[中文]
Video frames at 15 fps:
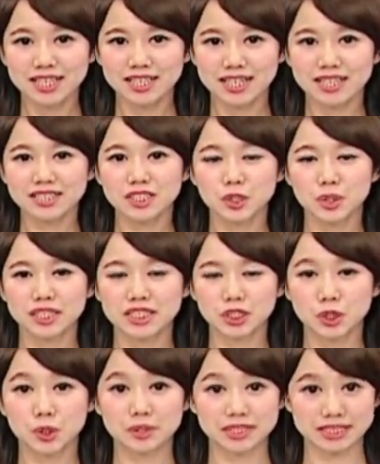刚刚的专题
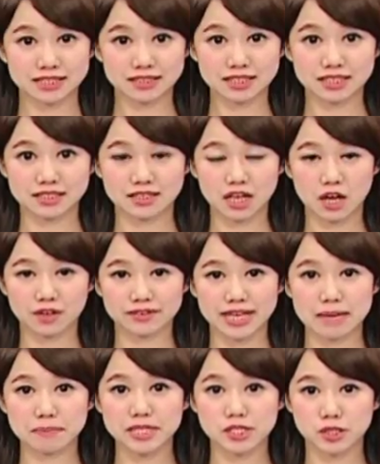就有先提到，
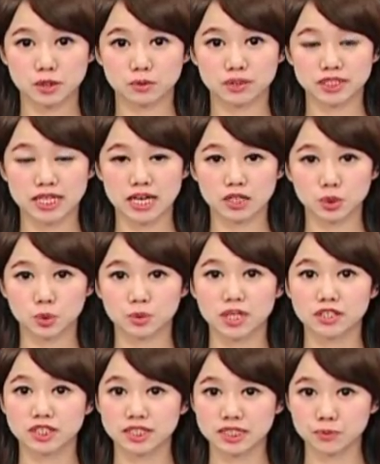台币走强主
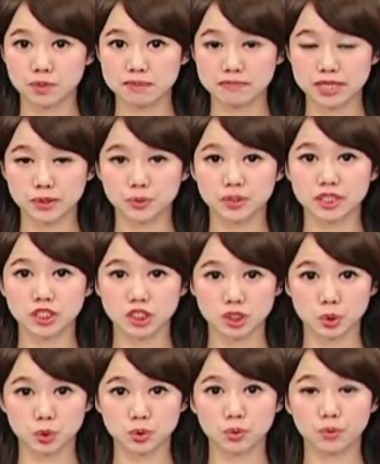要是因为美元指
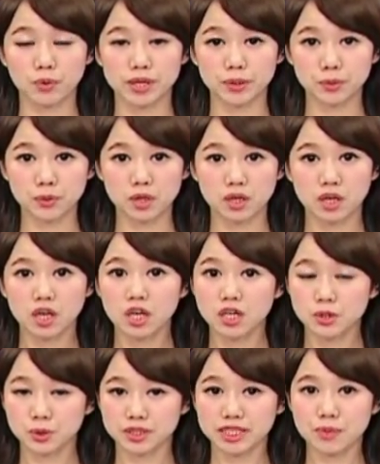数回弱，
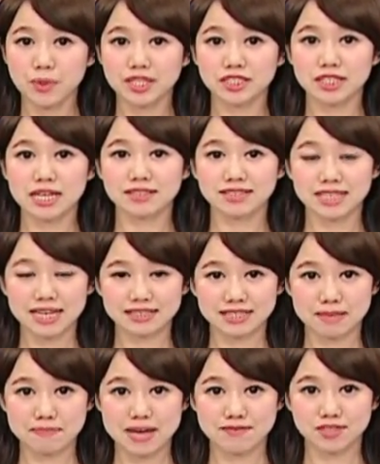昨天晚上下
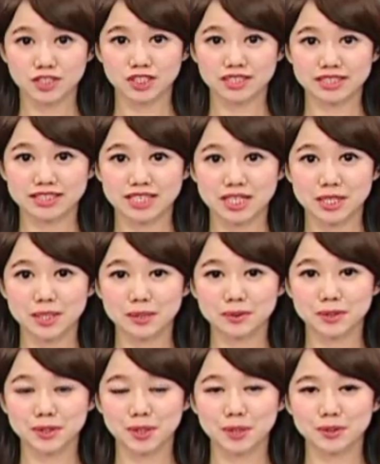跌百分之零点六
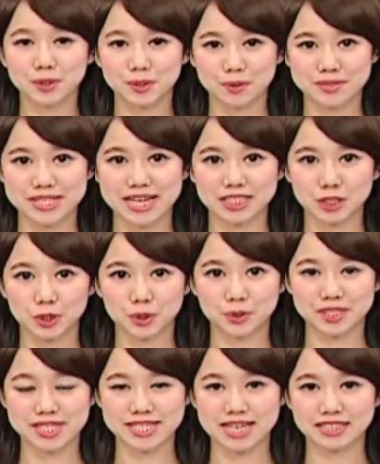九，收在九
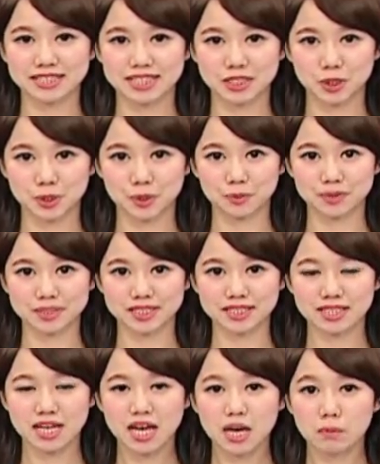十三点九
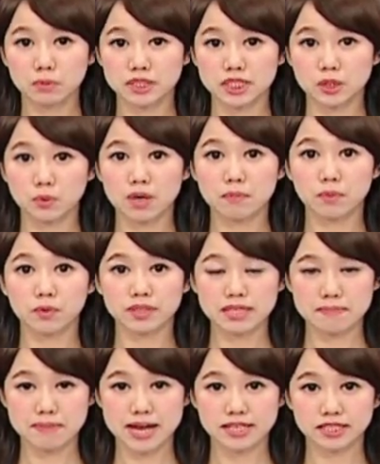一，不仅冠破一
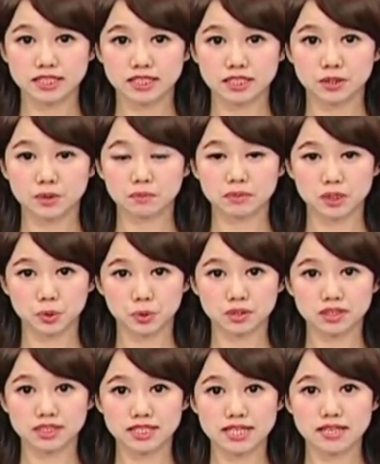百日移动平均
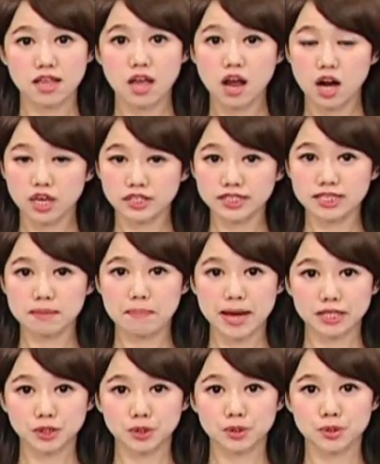线，而且
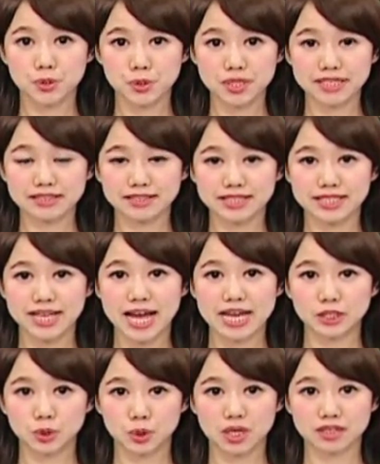盘中最低还
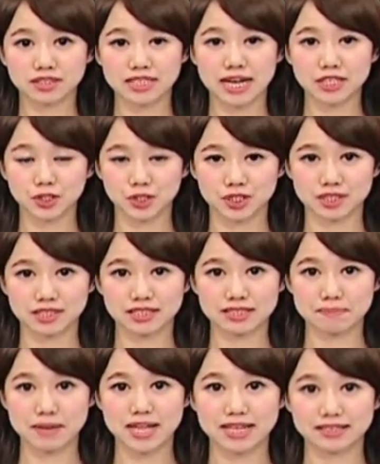创下十个礼
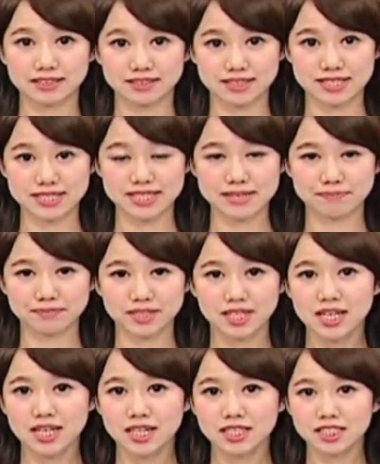拜来的。点。
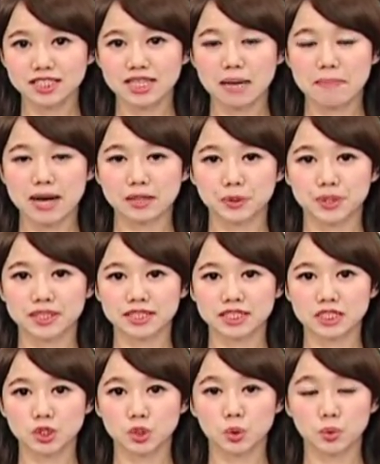市场把原
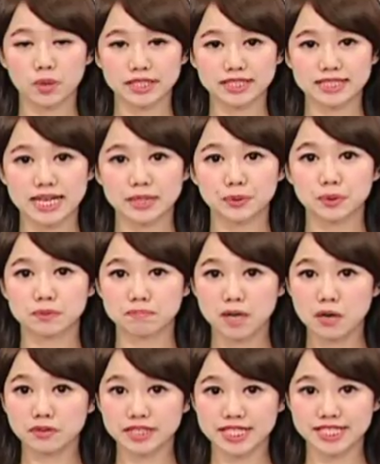因都归在于
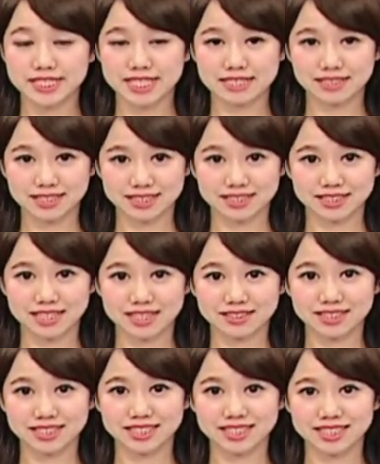贸易战紧张、
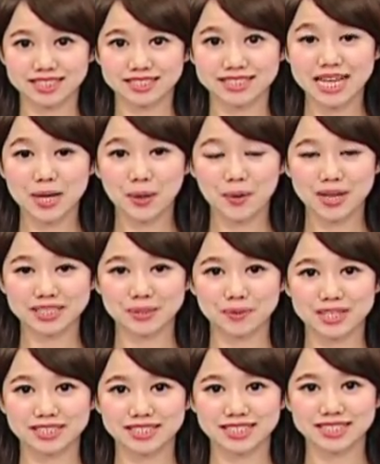情势淡化的
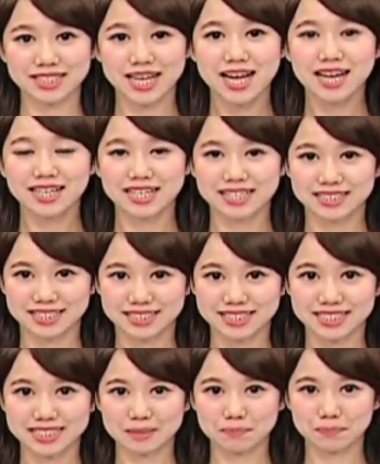关系，让资
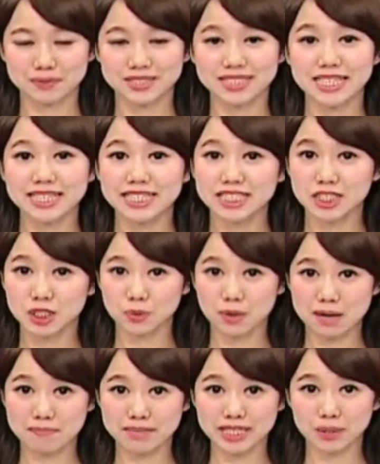金不再一直
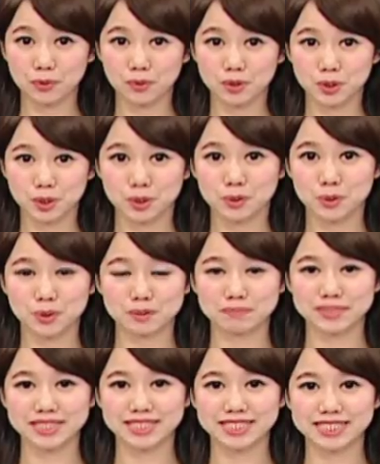往美国冲去
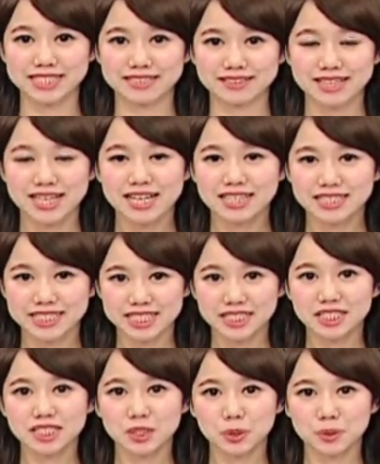避险，钱
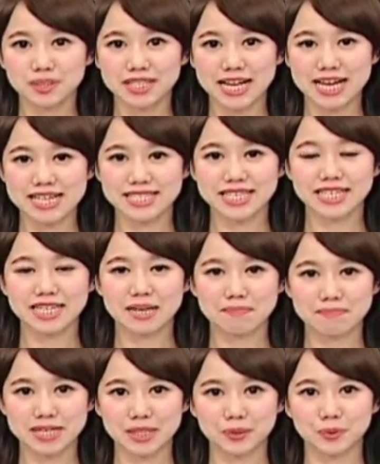撤出来才让
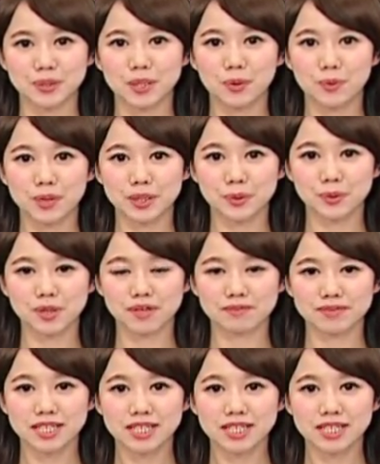美元回弱。